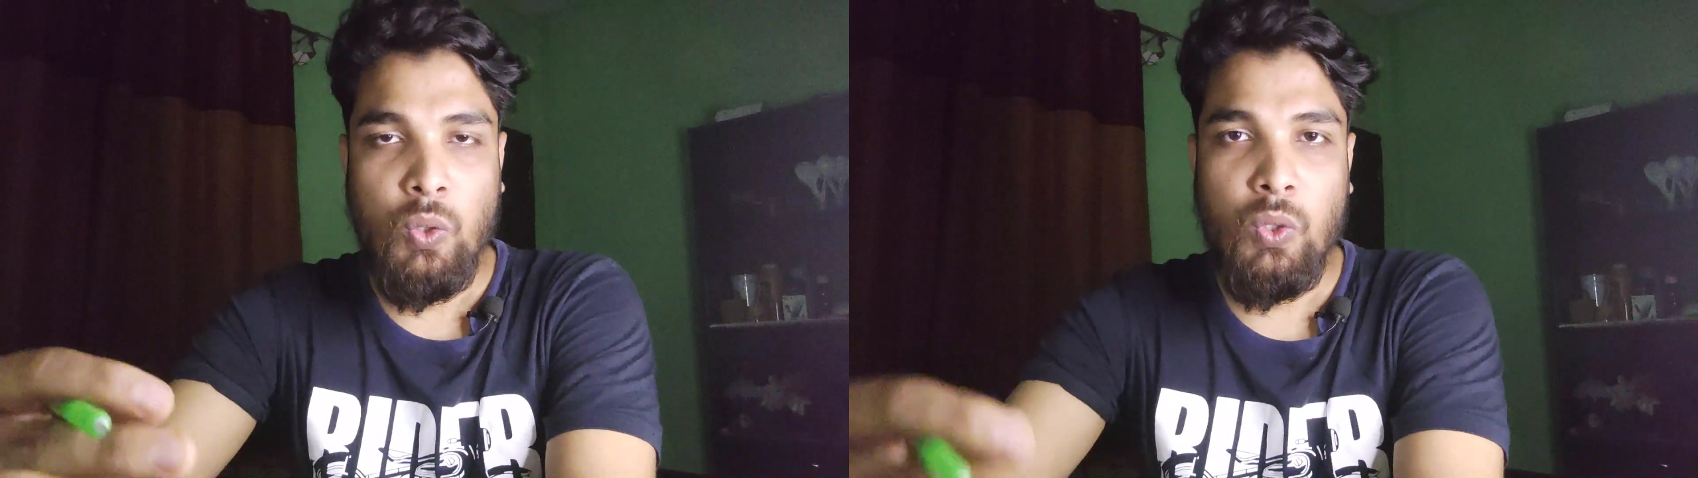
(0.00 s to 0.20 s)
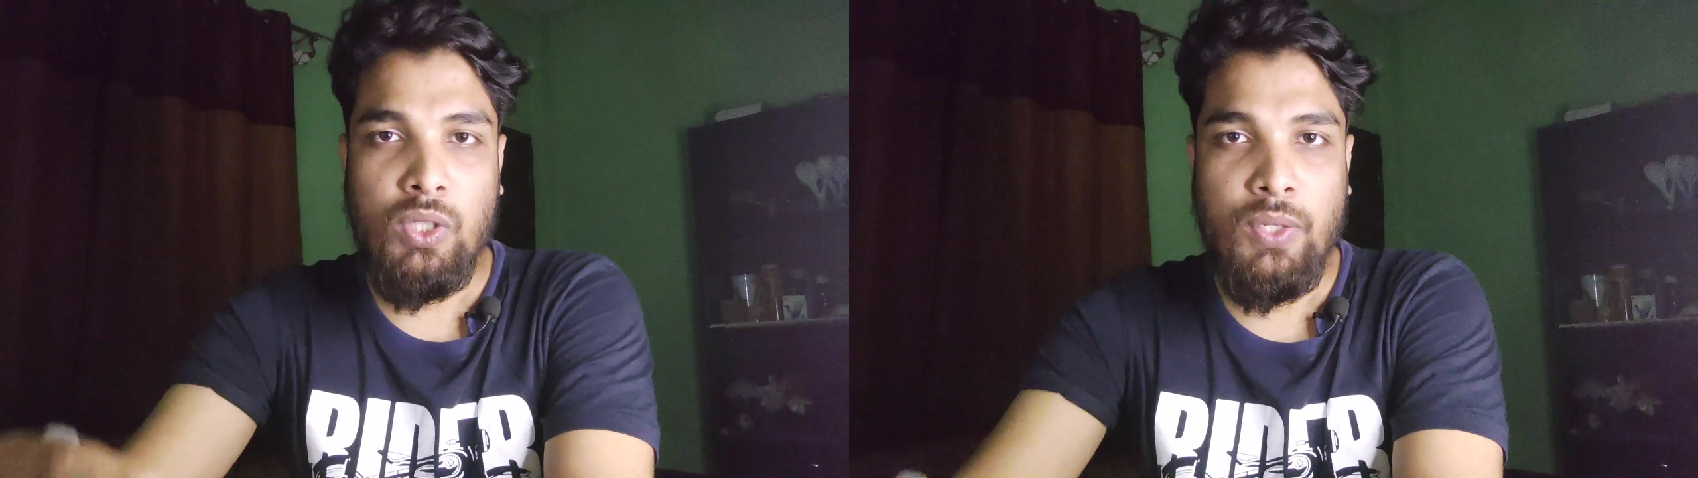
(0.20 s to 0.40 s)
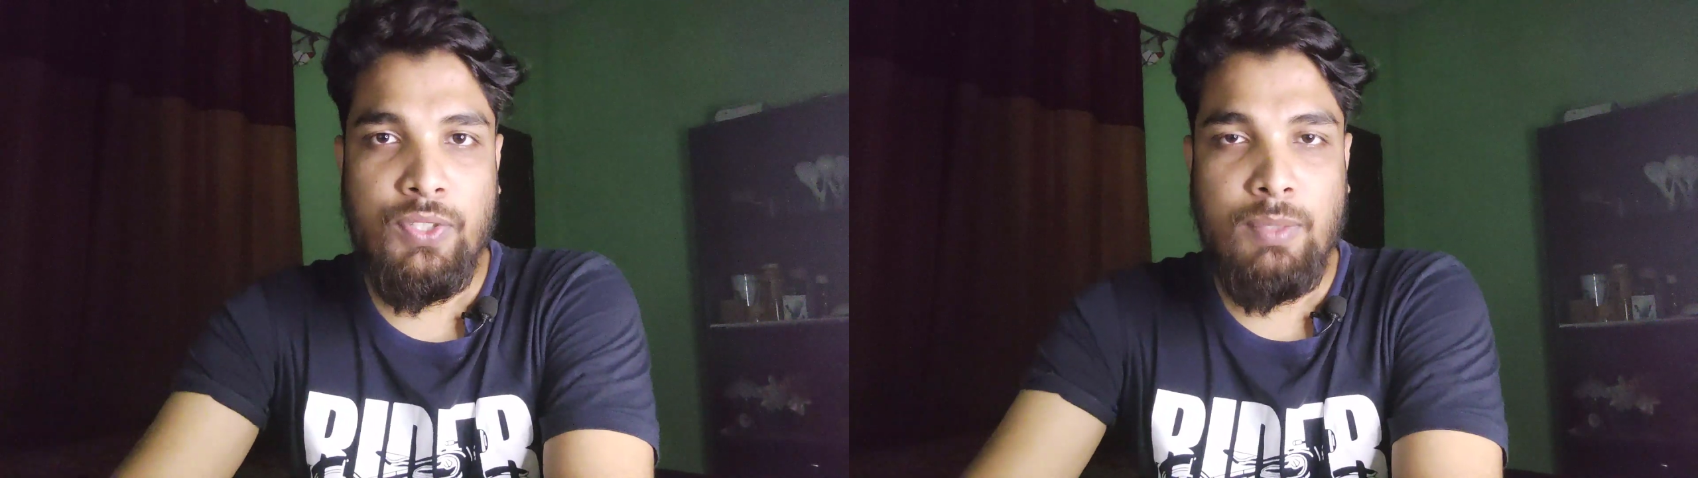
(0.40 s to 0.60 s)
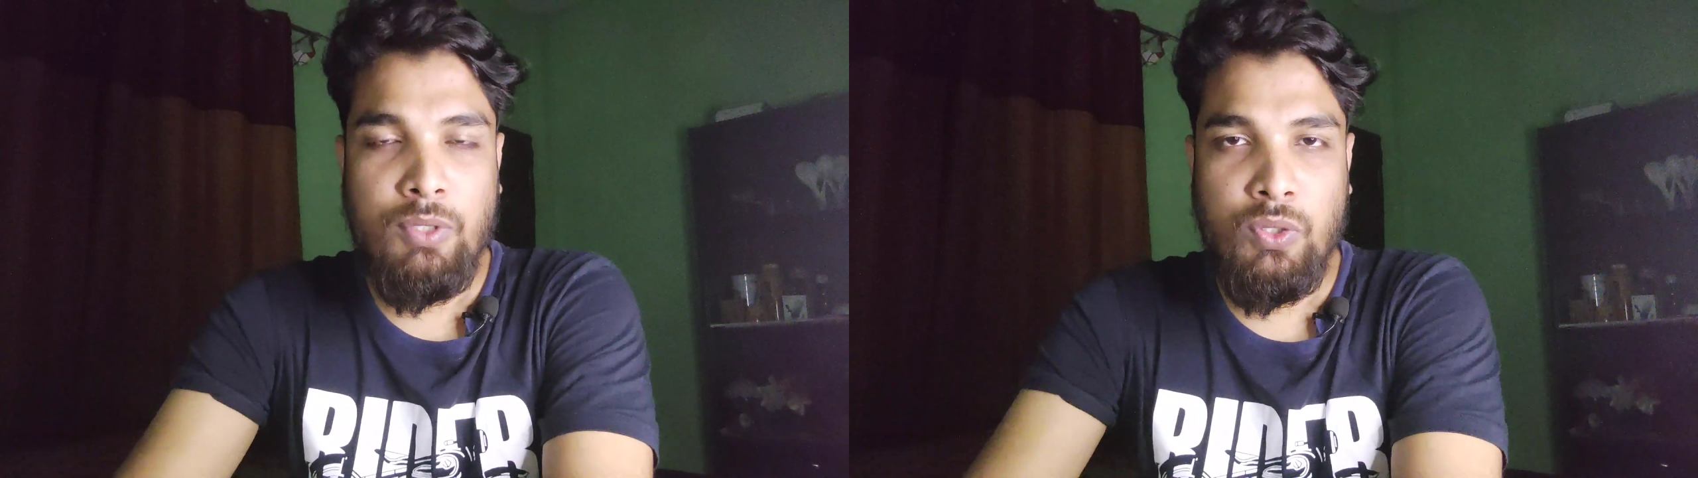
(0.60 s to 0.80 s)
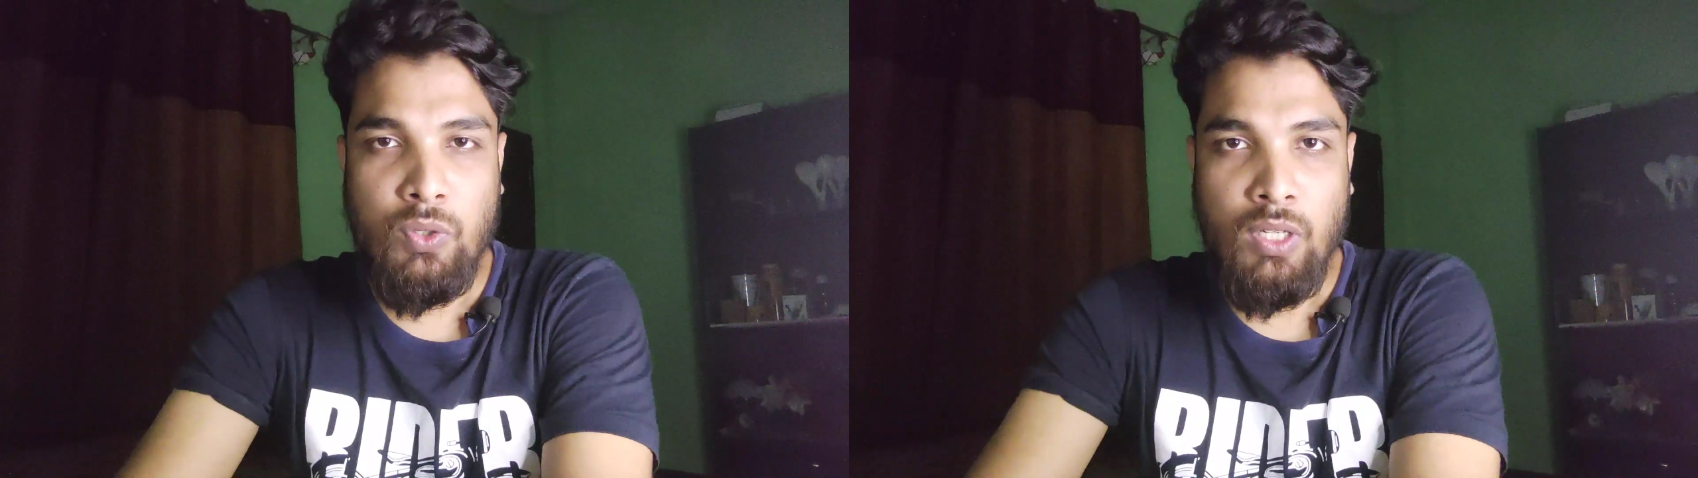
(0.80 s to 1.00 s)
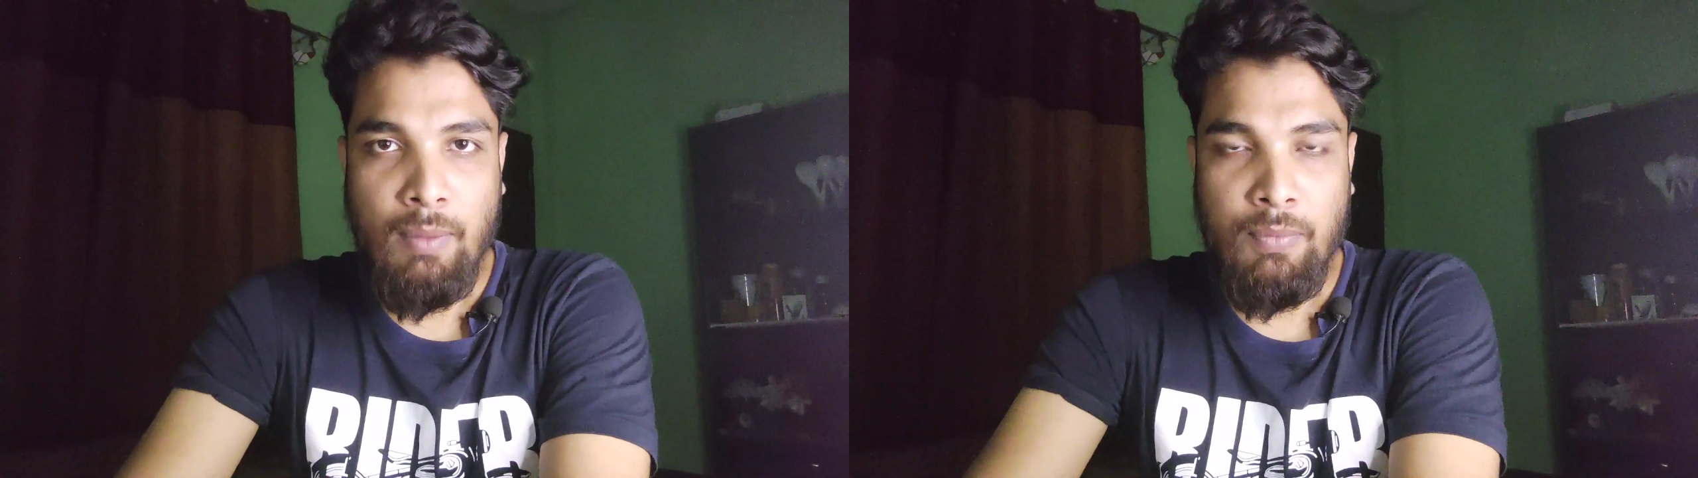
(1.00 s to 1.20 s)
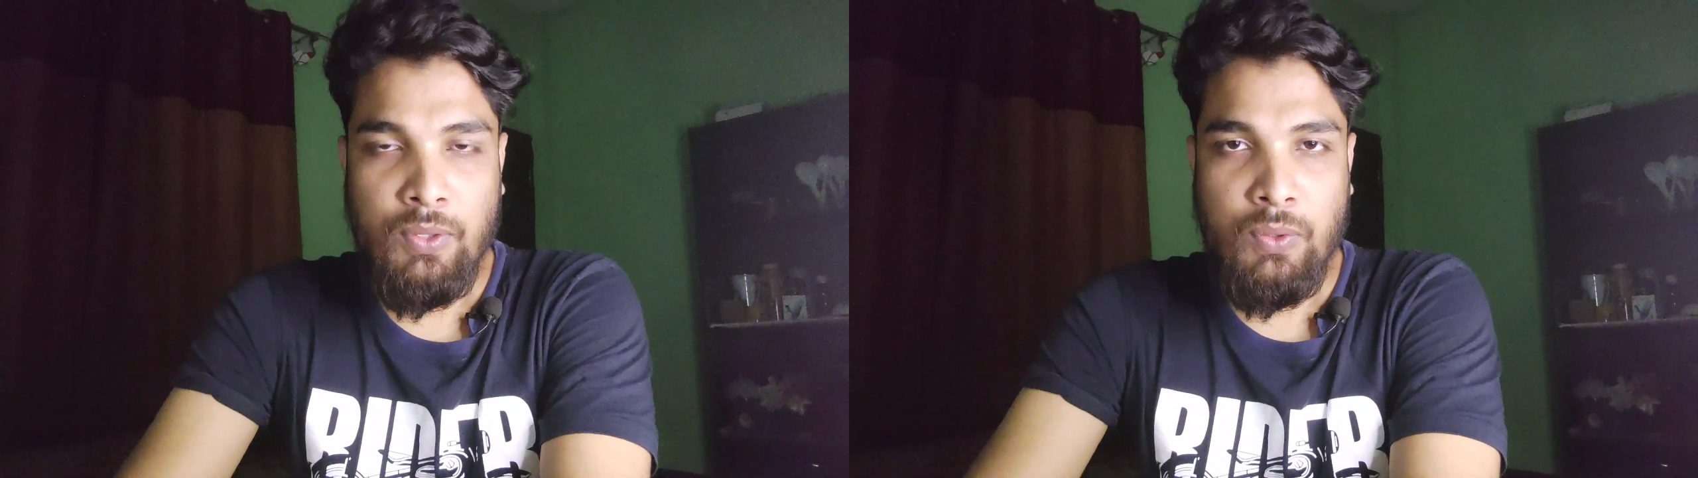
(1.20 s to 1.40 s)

অন্যান্য যে ভিডিওগুলো আপলোড